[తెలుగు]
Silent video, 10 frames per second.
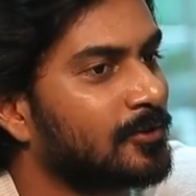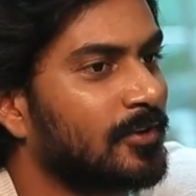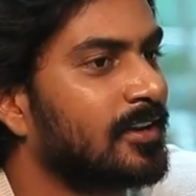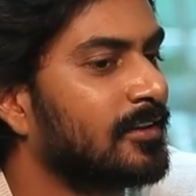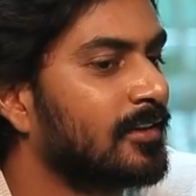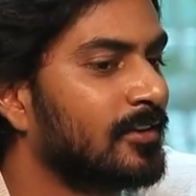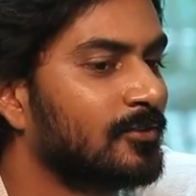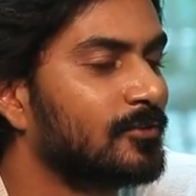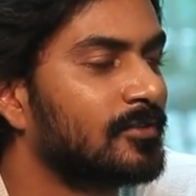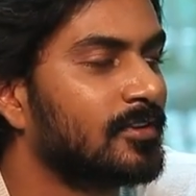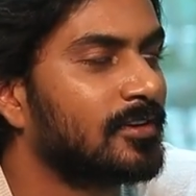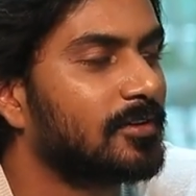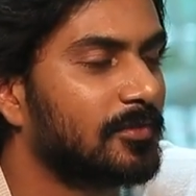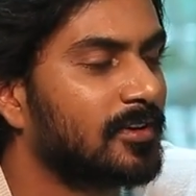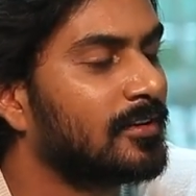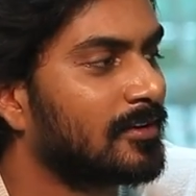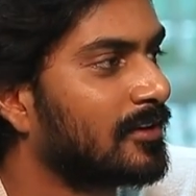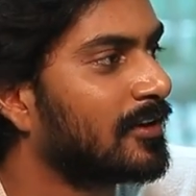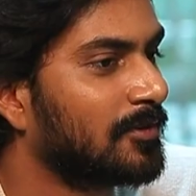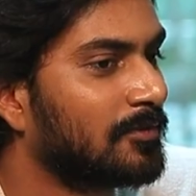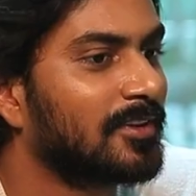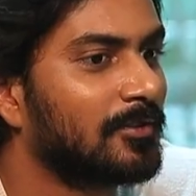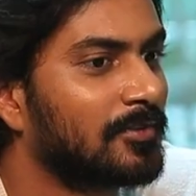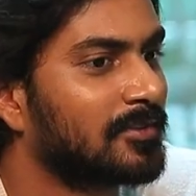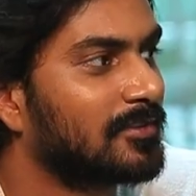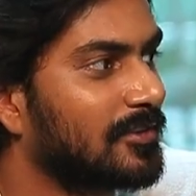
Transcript: సో ఆయన రియాక్షన్ చూసాక అమ్మయ్య అయిపోయింది రావు ఫస్ట్